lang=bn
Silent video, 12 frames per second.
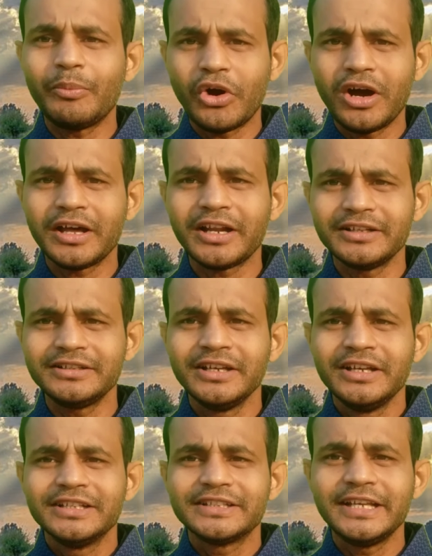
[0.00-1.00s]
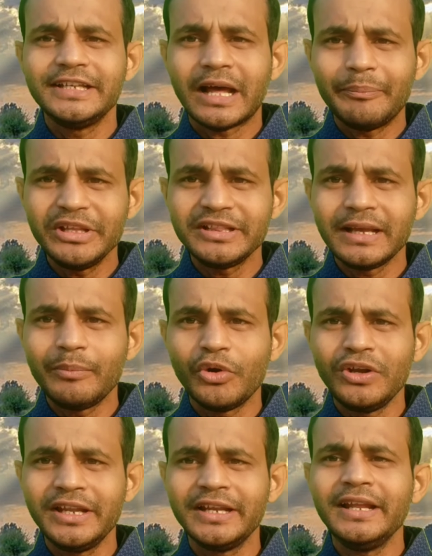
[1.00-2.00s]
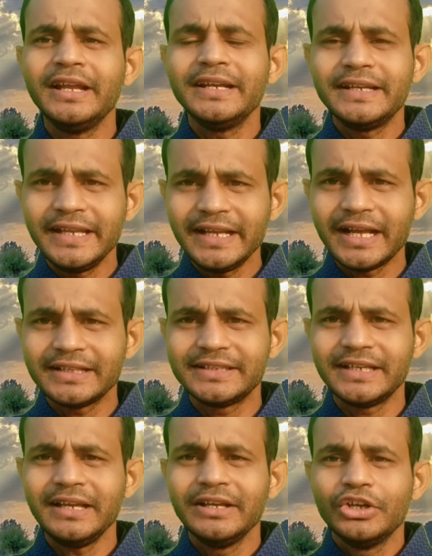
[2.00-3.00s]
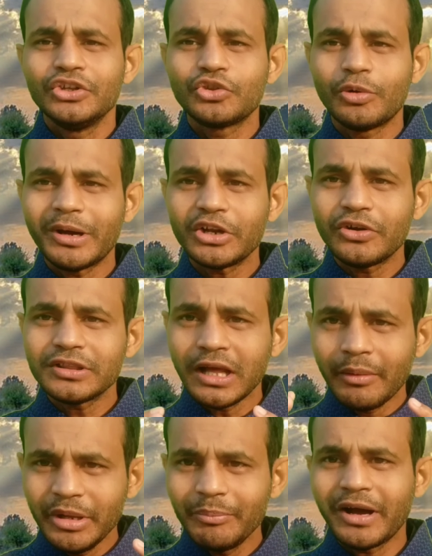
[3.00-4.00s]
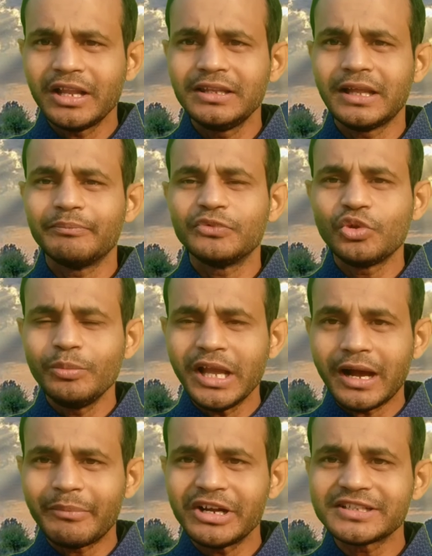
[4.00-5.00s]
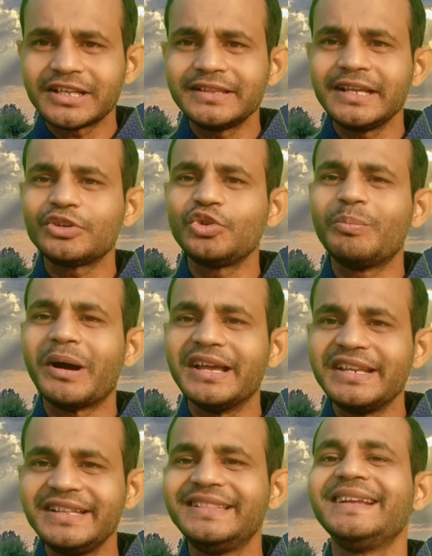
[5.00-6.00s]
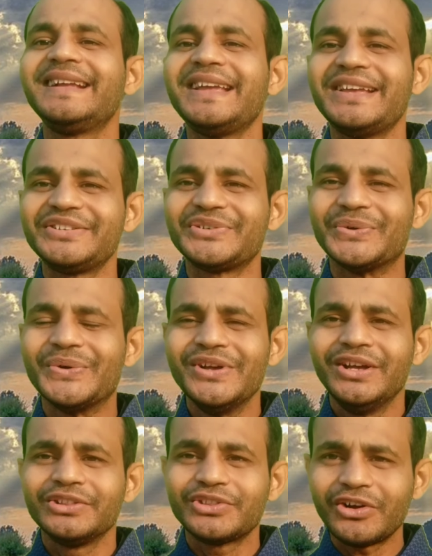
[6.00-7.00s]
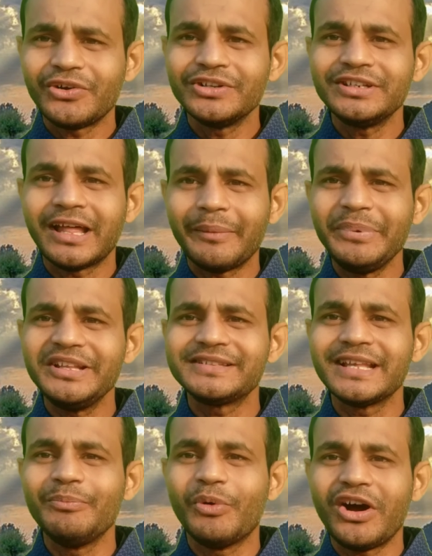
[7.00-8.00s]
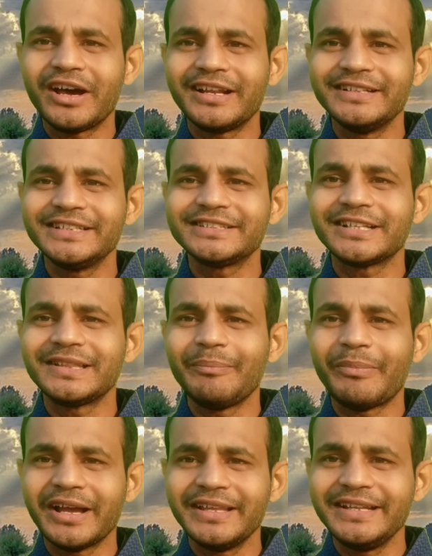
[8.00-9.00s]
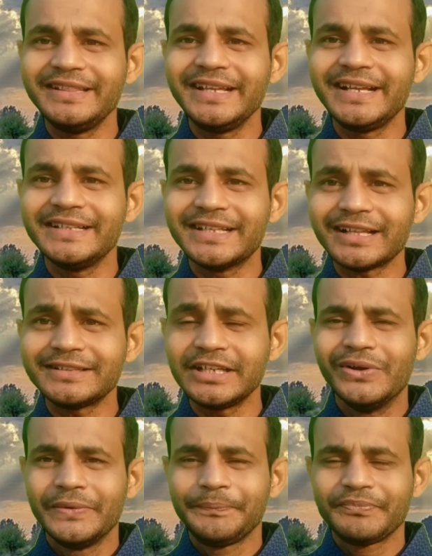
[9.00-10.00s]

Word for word: বা মহারাজ সেই নাপিতকে বললেন ঠিক আছে তোমার কথা আমি মানলাম তুমি আমার সাথে একটু বাইরের দিকে এসো তখন নাপিত সেই মহারাজের সাথে বাইরের দিকে যাচ্ছে